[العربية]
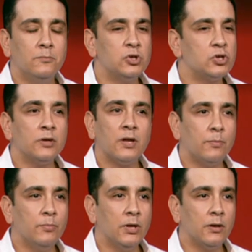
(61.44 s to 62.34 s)
مش رضا
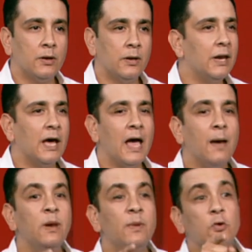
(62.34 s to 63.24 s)
ربنا لا
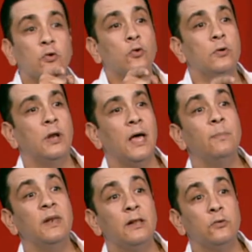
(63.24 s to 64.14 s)
قبل ما تدخل
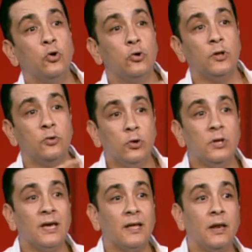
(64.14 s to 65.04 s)
قبل
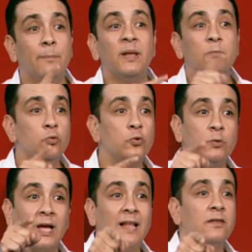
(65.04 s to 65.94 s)
الدنيا لما تموت
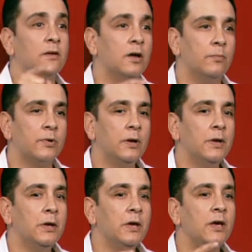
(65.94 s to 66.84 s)
ودخلت القبر
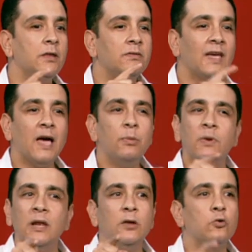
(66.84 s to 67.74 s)
انت حابب
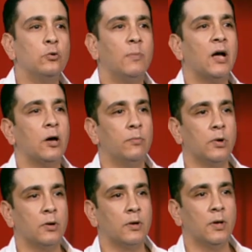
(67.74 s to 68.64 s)
ايه اللي يدخل معاك
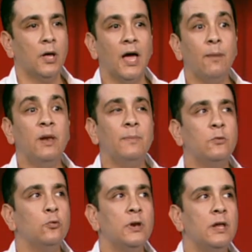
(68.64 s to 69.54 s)
قبرك قبل ما
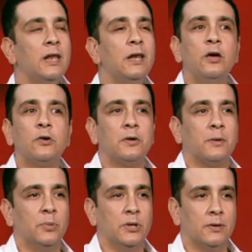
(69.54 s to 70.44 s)
نقول ايه اللي يرضي
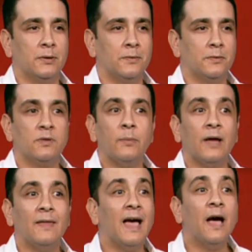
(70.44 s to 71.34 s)
ربنا
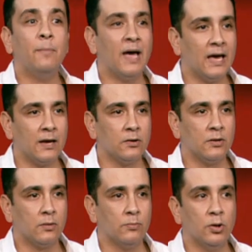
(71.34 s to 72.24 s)
طبعا اهم حاجه
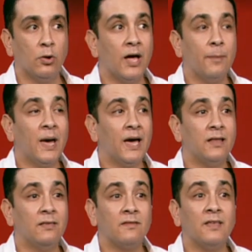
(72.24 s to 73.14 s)
رضا ربنا واهم حاجه
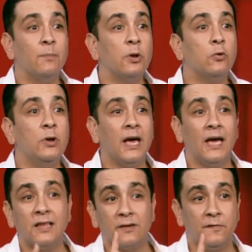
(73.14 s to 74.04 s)
انك طبعا. تعمل كل
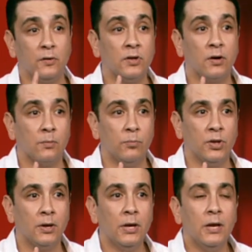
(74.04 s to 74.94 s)
حياتك في ارضاء
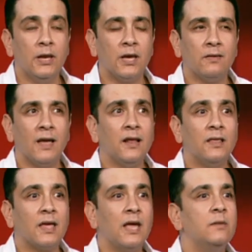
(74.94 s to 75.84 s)
ربنا لكن تعالى
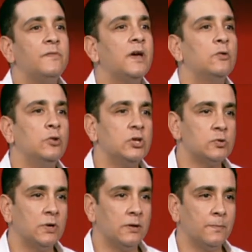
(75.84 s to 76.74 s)
نتكلم فيها دنيا
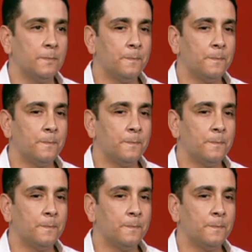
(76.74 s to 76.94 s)
شويه